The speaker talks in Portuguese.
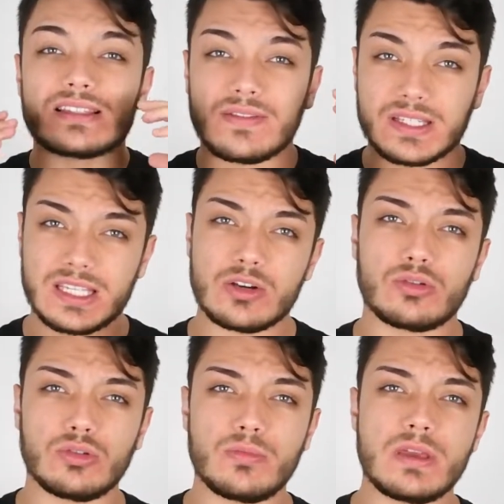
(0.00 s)
estava sem
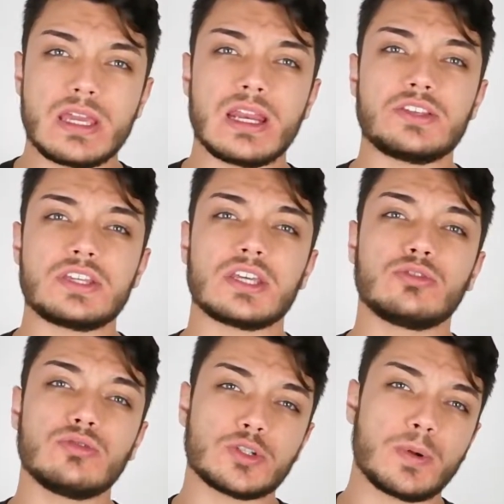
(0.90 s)
clube e ele tinha
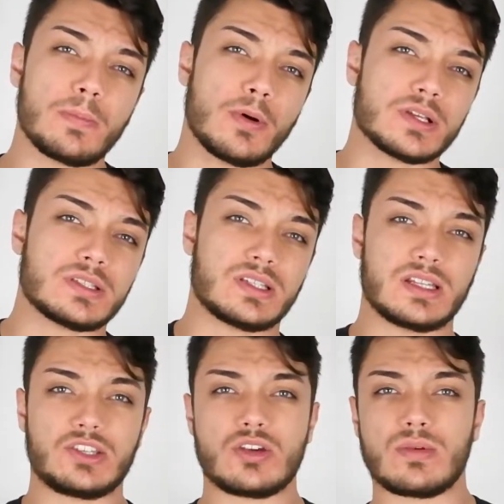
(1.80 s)
duas propostas. Ele tinha